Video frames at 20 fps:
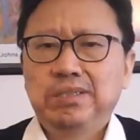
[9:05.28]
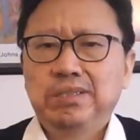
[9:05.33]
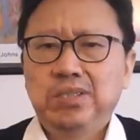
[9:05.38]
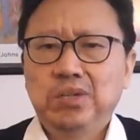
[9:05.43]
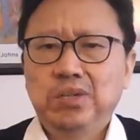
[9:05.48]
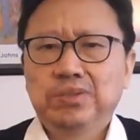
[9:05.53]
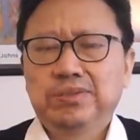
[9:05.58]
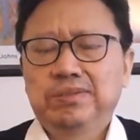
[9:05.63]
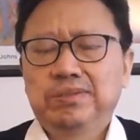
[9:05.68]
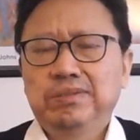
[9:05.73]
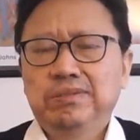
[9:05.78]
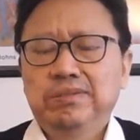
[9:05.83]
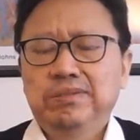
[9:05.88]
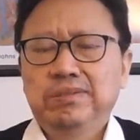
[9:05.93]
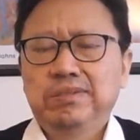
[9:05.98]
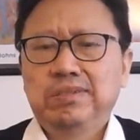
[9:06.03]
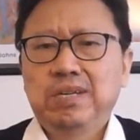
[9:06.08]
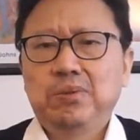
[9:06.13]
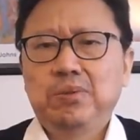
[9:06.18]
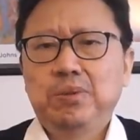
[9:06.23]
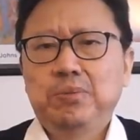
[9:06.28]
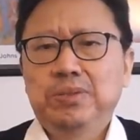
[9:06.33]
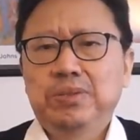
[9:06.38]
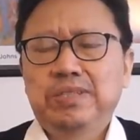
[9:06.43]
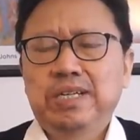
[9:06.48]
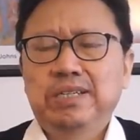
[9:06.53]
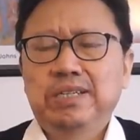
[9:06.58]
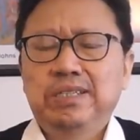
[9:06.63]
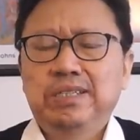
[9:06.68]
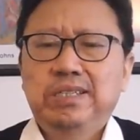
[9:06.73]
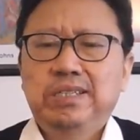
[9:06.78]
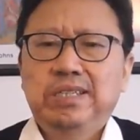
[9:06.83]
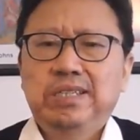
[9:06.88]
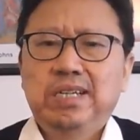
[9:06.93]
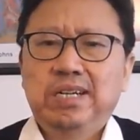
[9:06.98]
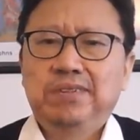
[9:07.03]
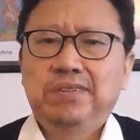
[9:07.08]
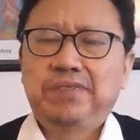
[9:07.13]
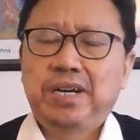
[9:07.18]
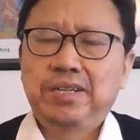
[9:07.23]
教师在微博上，
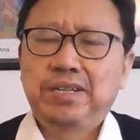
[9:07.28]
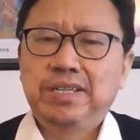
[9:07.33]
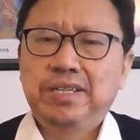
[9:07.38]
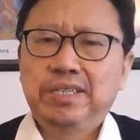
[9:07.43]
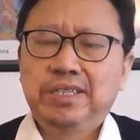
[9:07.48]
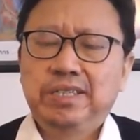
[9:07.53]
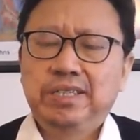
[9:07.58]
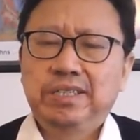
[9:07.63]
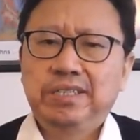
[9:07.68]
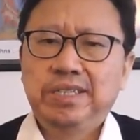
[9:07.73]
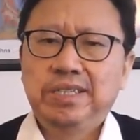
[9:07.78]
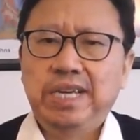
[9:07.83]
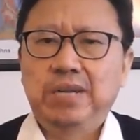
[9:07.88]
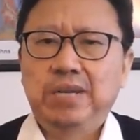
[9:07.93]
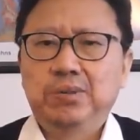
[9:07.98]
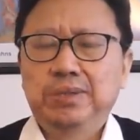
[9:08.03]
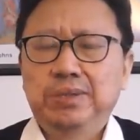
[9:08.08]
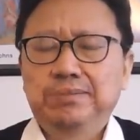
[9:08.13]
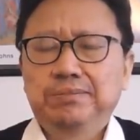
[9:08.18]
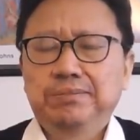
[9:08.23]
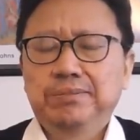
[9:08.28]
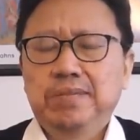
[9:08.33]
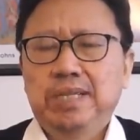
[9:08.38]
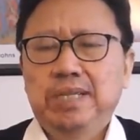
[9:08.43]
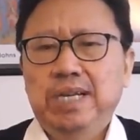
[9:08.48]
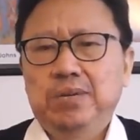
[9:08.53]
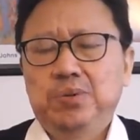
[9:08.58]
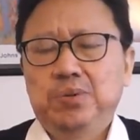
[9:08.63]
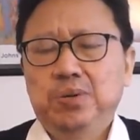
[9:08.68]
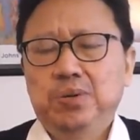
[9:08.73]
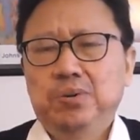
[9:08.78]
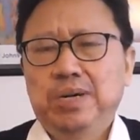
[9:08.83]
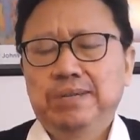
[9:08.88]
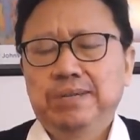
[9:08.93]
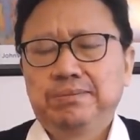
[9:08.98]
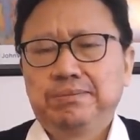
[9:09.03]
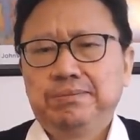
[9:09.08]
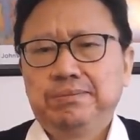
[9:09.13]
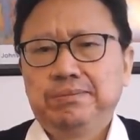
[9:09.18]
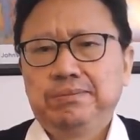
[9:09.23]
啊，发了一个言论，两句话，
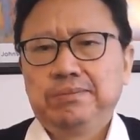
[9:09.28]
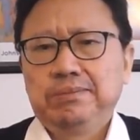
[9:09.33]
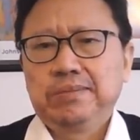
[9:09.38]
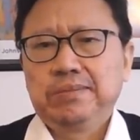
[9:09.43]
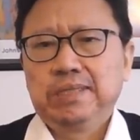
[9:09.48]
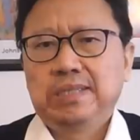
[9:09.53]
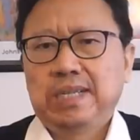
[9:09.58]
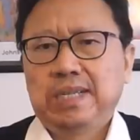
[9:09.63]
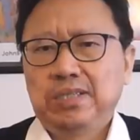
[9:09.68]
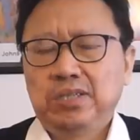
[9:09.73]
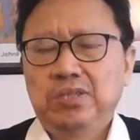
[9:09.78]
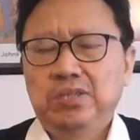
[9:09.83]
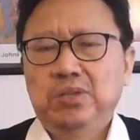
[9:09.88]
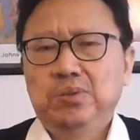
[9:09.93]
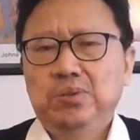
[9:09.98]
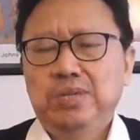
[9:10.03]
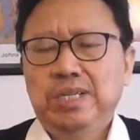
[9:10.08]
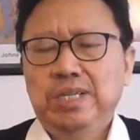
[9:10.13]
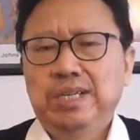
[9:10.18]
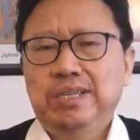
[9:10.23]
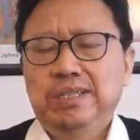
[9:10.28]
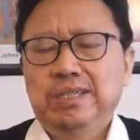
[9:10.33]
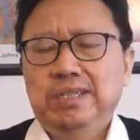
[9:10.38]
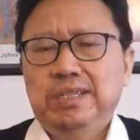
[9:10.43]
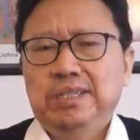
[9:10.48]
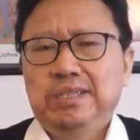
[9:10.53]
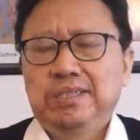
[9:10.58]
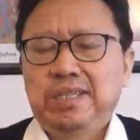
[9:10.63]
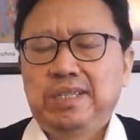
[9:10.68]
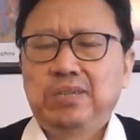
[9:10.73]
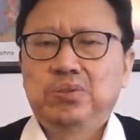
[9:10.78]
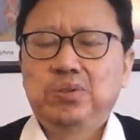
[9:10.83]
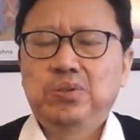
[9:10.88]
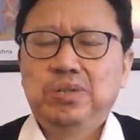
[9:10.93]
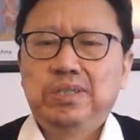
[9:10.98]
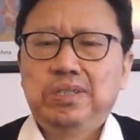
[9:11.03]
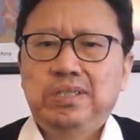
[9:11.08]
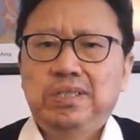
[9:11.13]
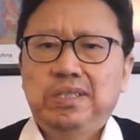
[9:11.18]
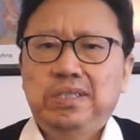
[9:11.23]
他叫牛杰，他
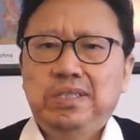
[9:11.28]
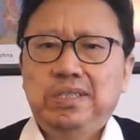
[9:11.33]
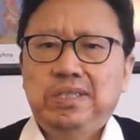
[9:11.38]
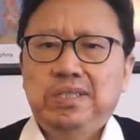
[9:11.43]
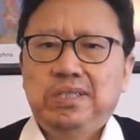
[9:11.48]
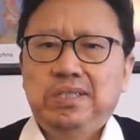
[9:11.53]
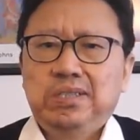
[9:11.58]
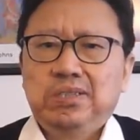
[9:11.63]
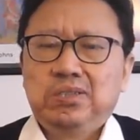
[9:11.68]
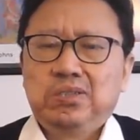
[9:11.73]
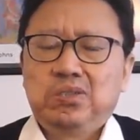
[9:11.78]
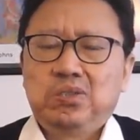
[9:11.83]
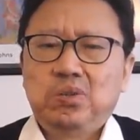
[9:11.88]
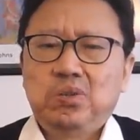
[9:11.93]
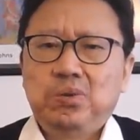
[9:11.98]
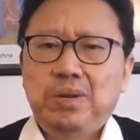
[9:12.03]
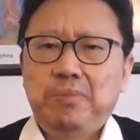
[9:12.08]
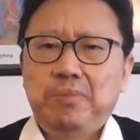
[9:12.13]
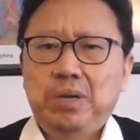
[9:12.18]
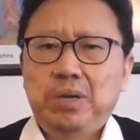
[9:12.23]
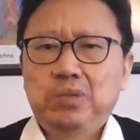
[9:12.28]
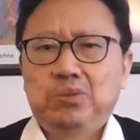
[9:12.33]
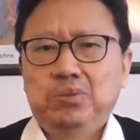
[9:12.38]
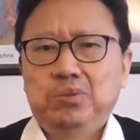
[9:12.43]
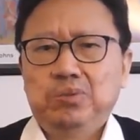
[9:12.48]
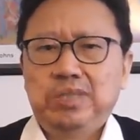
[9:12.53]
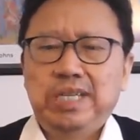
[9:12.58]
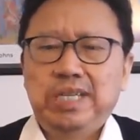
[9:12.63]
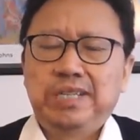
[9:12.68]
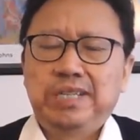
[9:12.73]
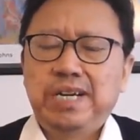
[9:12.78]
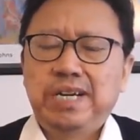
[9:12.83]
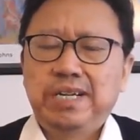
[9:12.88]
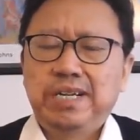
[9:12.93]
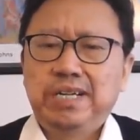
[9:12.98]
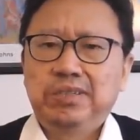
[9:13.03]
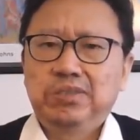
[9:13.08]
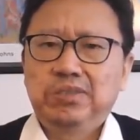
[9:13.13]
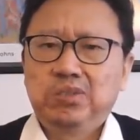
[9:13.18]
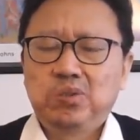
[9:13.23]
说，所谓暴徒讲香
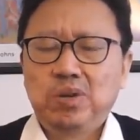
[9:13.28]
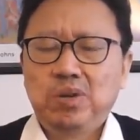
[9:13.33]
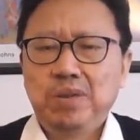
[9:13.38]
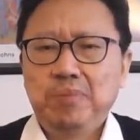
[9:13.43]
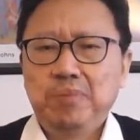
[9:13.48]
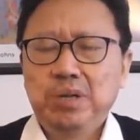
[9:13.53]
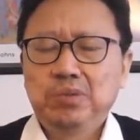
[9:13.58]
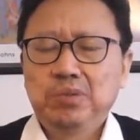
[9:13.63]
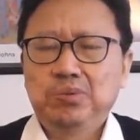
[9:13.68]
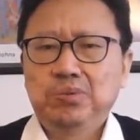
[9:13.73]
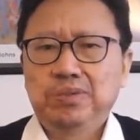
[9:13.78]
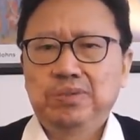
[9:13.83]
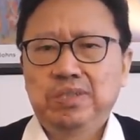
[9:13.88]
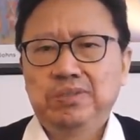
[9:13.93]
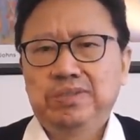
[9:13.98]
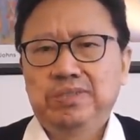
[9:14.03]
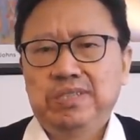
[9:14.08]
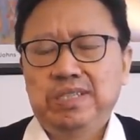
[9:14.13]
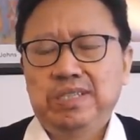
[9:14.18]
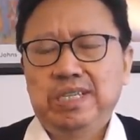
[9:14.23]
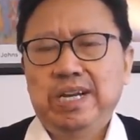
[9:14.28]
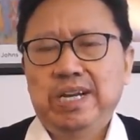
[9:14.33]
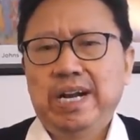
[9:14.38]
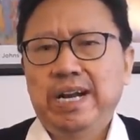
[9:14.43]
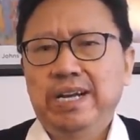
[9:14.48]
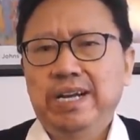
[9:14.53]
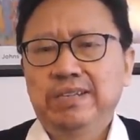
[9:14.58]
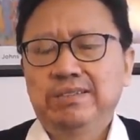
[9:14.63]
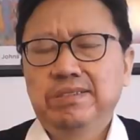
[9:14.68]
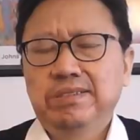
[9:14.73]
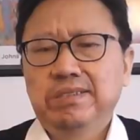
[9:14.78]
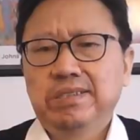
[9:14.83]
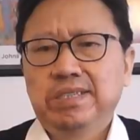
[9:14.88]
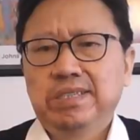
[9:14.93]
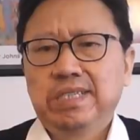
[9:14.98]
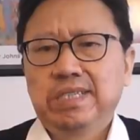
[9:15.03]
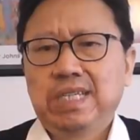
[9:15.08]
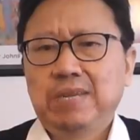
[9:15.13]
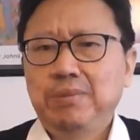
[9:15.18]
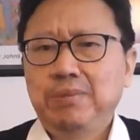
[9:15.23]
港，所谓暴徒都是一些孩子，
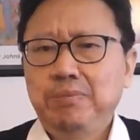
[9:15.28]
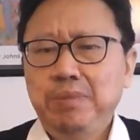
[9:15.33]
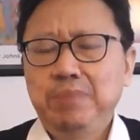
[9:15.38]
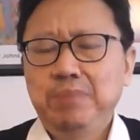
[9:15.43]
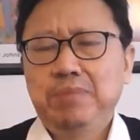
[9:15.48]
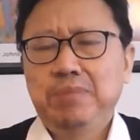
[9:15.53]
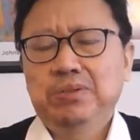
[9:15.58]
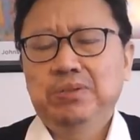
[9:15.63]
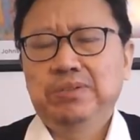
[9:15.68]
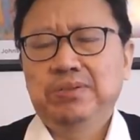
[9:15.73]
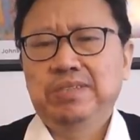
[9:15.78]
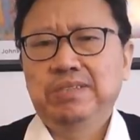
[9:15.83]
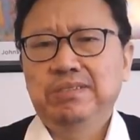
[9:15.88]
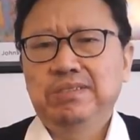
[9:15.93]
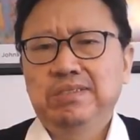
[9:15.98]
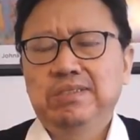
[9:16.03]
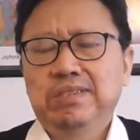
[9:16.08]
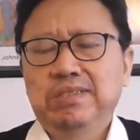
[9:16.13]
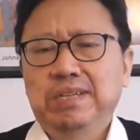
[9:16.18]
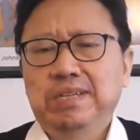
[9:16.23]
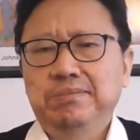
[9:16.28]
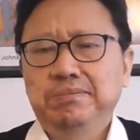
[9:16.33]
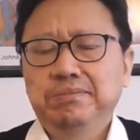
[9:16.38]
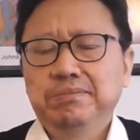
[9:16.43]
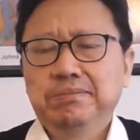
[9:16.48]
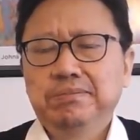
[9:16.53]
他们并没有整死人，